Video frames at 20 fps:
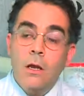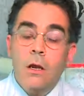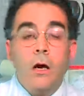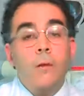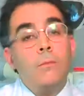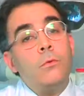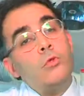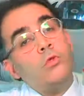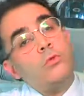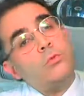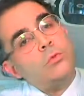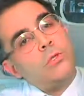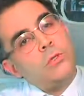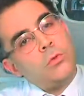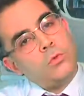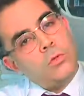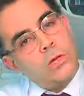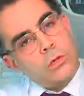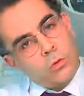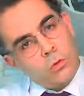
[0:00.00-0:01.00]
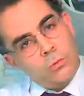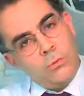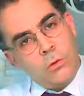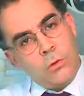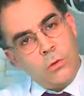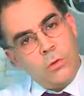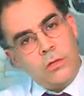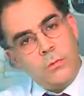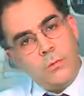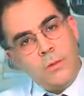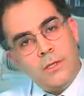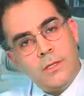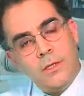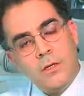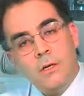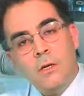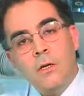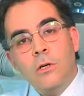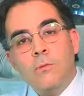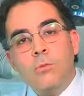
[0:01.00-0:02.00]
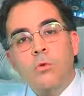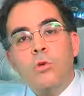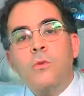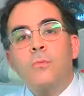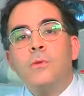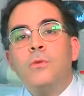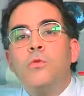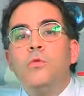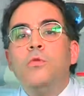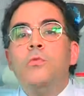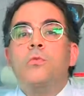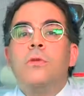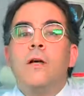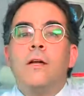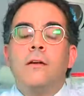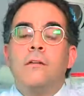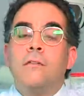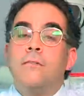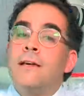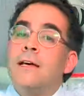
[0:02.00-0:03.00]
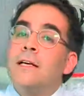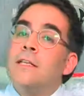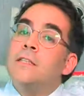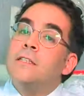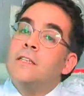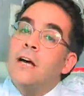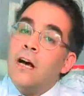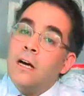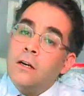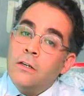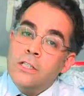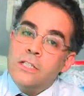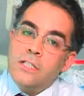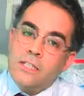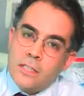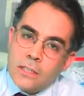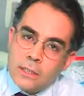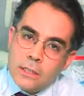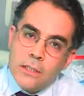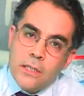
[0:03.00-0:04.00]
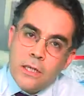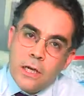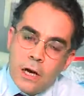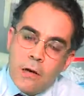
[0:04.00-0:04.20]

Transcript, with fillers: Abur cuburdan uzak durmak olabilir. Bu gibi durumlar veya daha sık